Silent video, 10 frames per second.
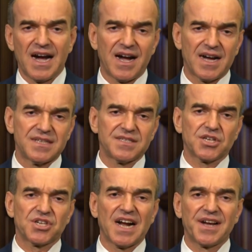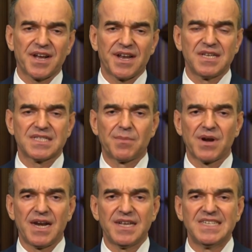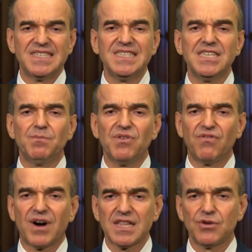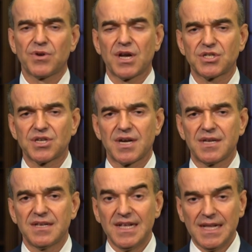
А наши аграрии собрали небывалый урожай.